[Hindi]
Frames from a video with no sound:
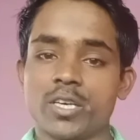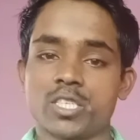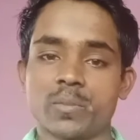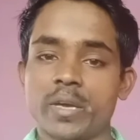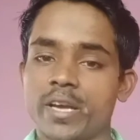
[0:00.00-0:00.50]

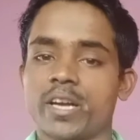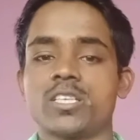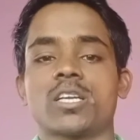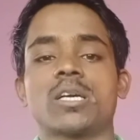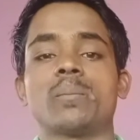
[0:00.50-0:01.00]
इसमें एक
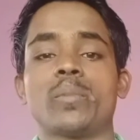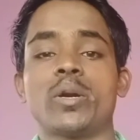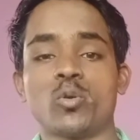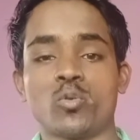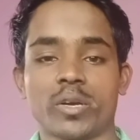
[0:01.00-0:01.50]
हज़ार कम्प्लीट
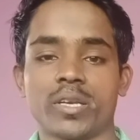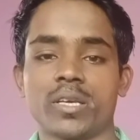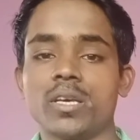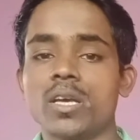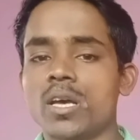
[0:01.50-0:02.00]
होंगे नहीं
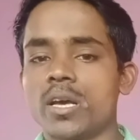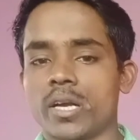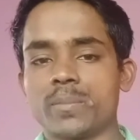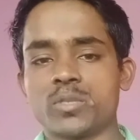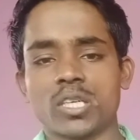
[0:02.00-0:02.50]

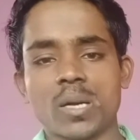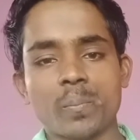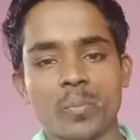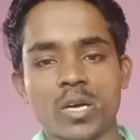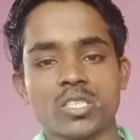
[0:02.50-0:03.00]
कम से कम
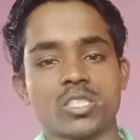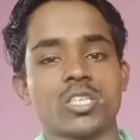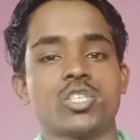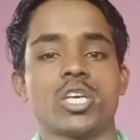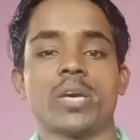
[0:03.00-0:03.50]
पाँच से
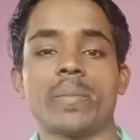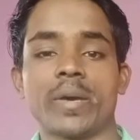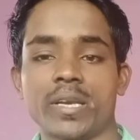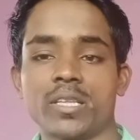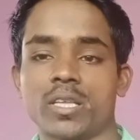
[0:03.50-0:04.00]
छः
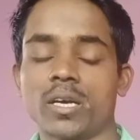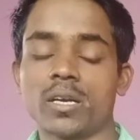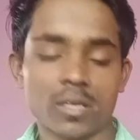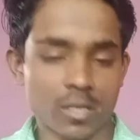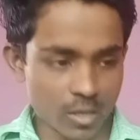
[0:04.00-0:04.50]
महीने
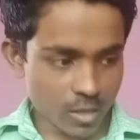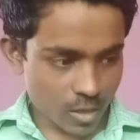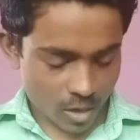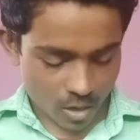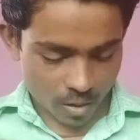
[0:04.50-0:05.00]
तक
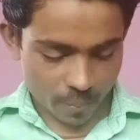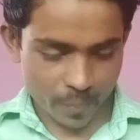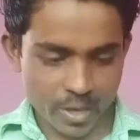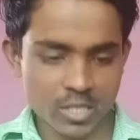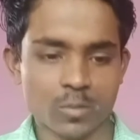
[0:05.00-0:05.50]
आ,
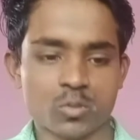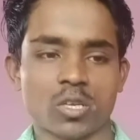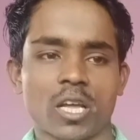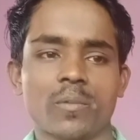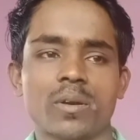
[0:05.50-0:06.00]
मेरे
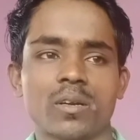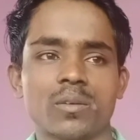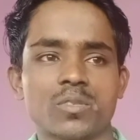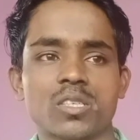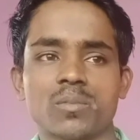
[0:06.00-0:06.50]
सब्सक्राइबर
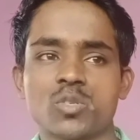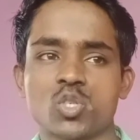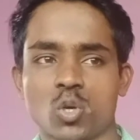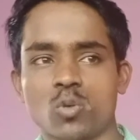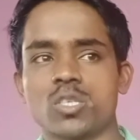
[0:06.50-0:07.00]
कम से कम
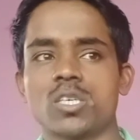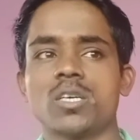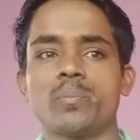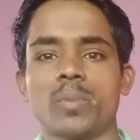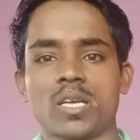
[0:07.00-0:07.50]
सौ से
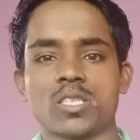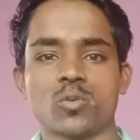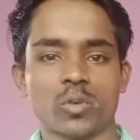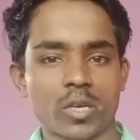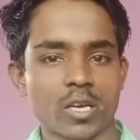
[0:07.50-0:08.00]
प्लस
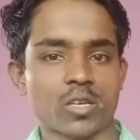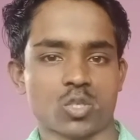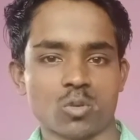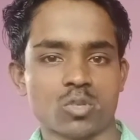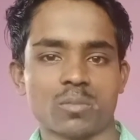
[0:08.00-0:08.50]
होंगे एक
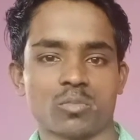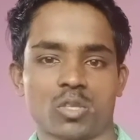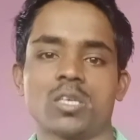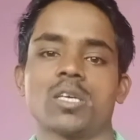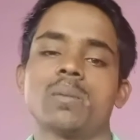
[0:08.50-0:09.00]
सौ
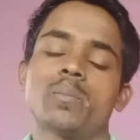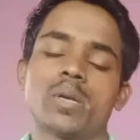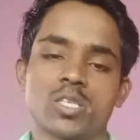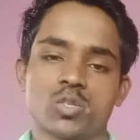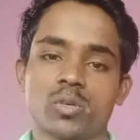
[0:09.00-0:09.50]
समथिंग के
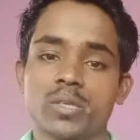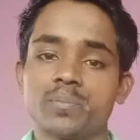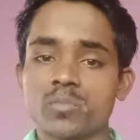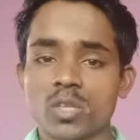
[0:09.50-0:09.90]
प्लस होंगे